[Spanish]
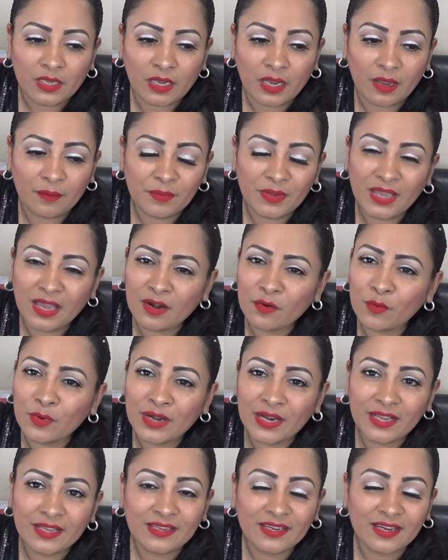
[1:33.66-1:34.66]
había algo
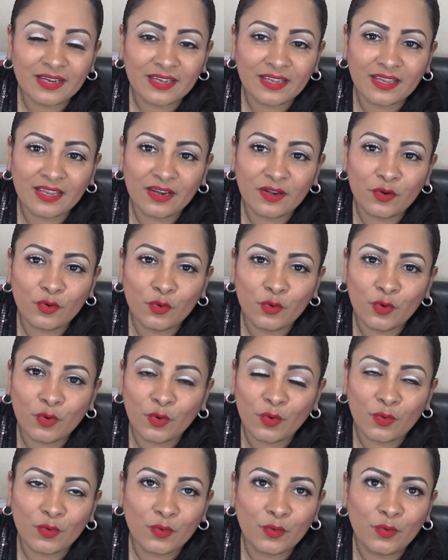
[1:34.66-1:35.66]
en ella que
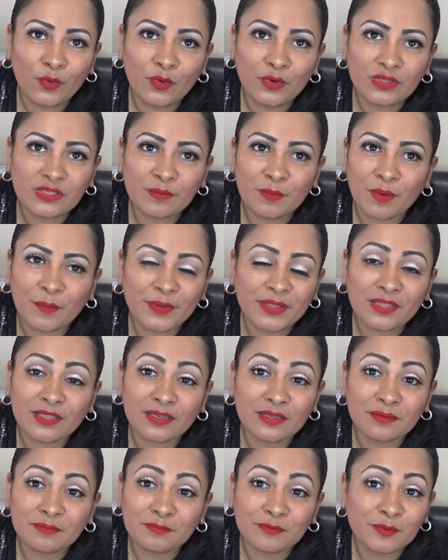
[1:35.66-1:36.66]
no, simplemente,
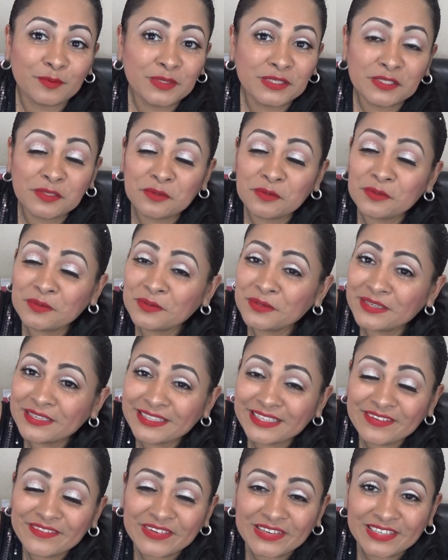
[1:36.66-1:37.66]
como les digo, no
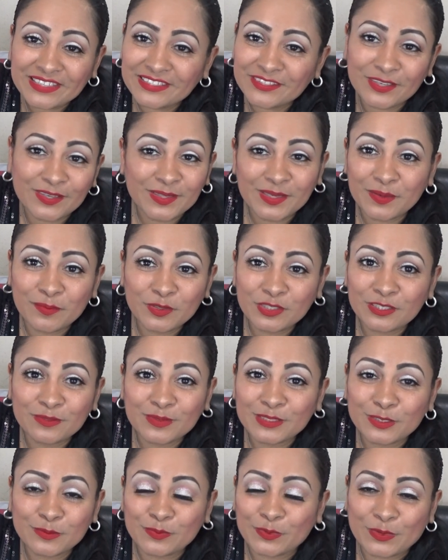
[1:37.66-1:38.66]
conectaba. Yo lo dije muchas
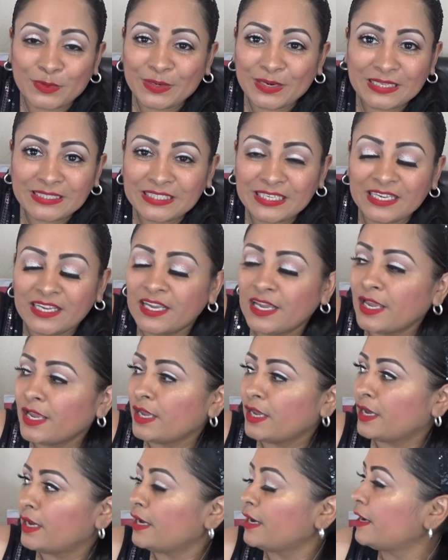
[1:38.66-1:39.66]
veces, pero era así.
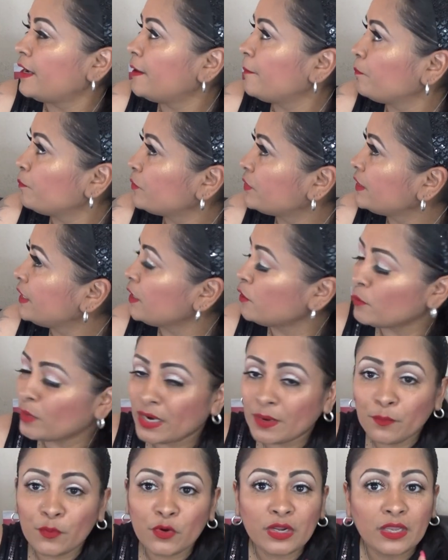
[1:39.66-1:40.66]
Ah, y no
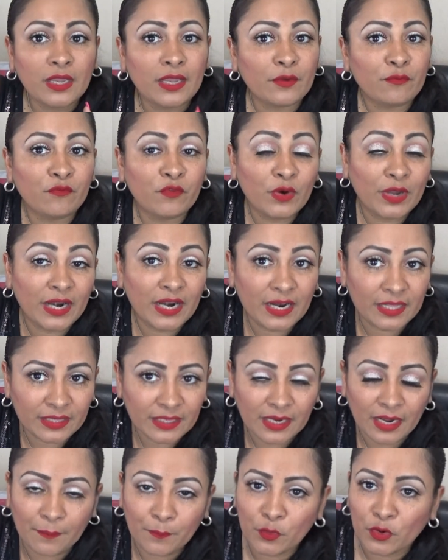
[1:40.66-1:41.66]
era porque fuera
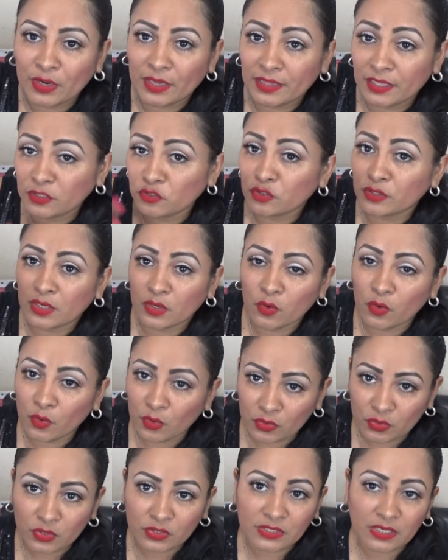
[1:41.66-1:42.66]
latina, porque de hecho tengo
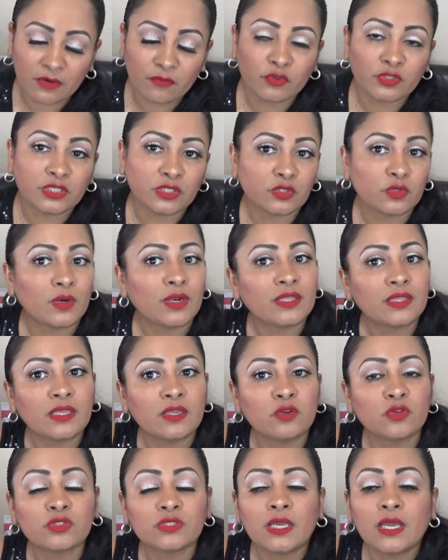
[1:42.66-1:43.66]
otros elfos que son
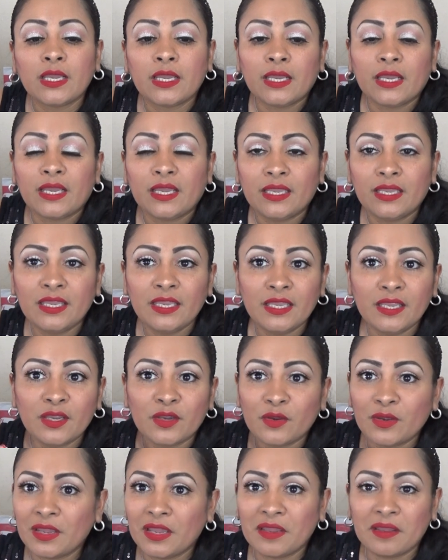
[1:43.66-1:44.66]
latinos y
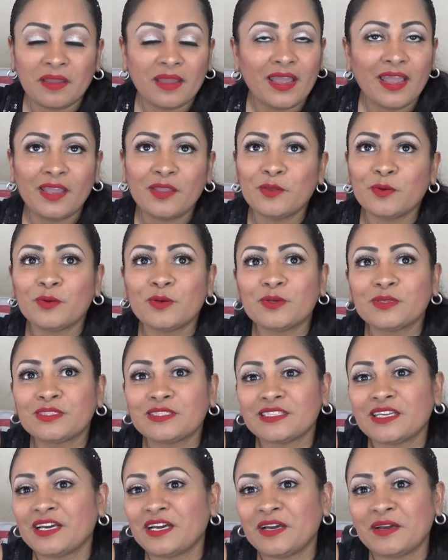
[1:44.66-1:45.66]
ellos
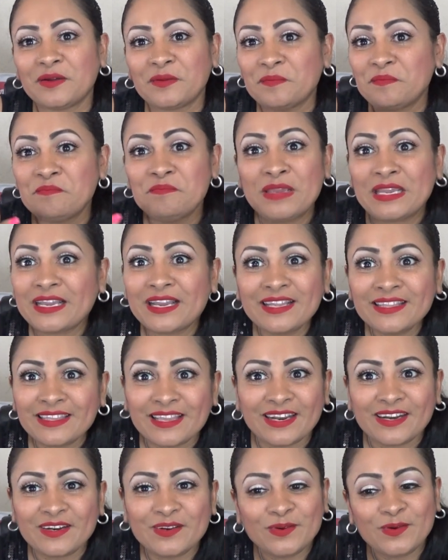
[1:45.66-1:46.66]
ah, me
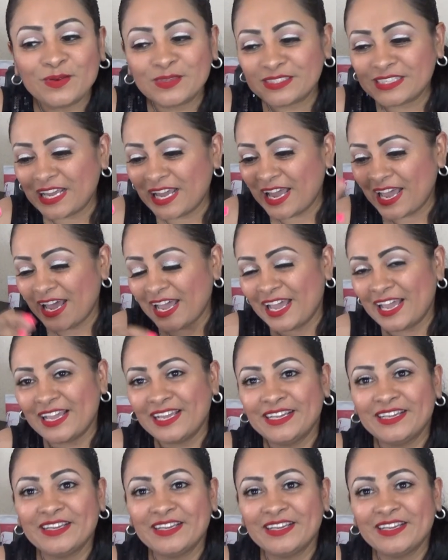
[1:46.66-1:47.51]
encantan, o sea,